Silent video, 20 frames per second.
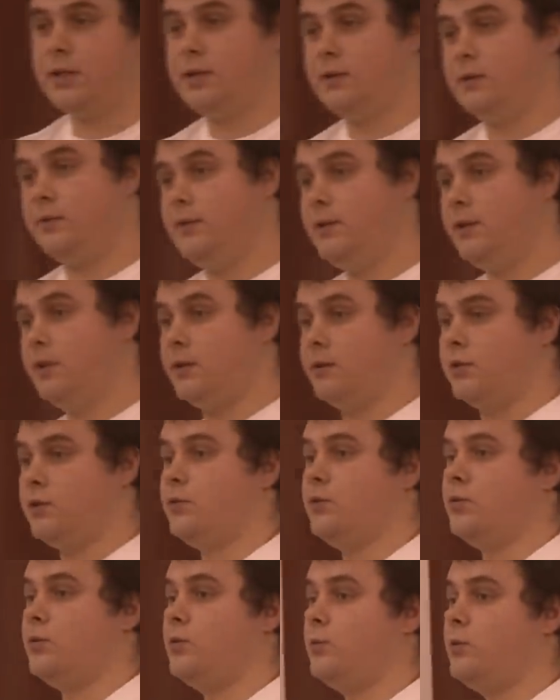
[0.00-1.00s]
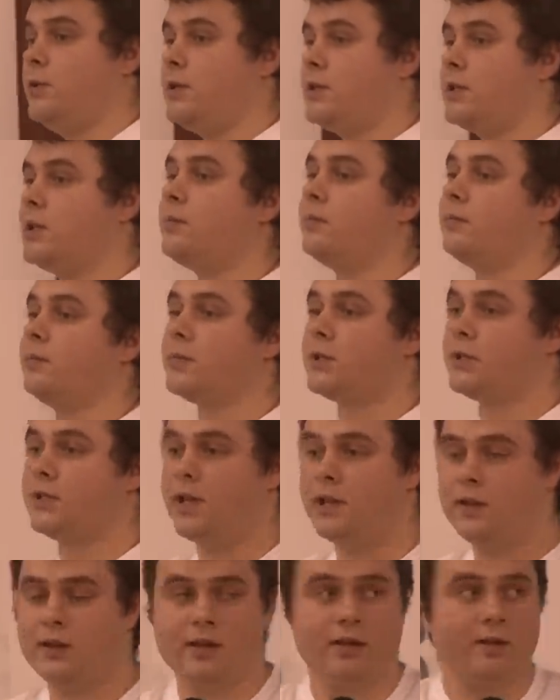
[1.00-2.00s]
заднего вида, что у вас там
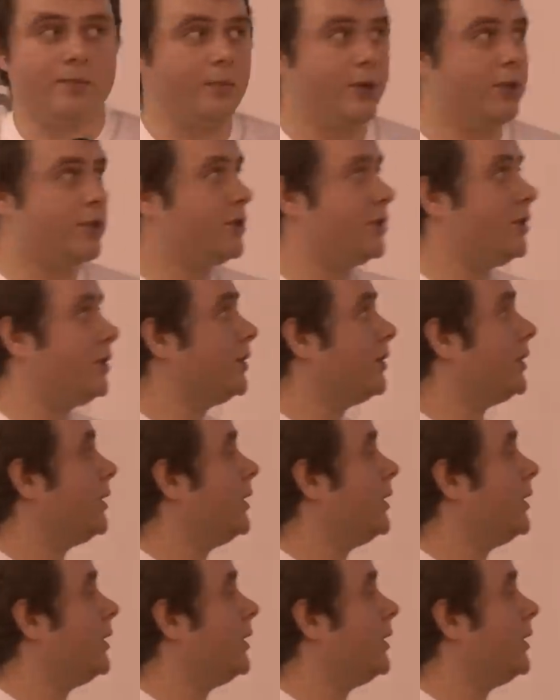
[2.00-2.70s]
сзади нет машин.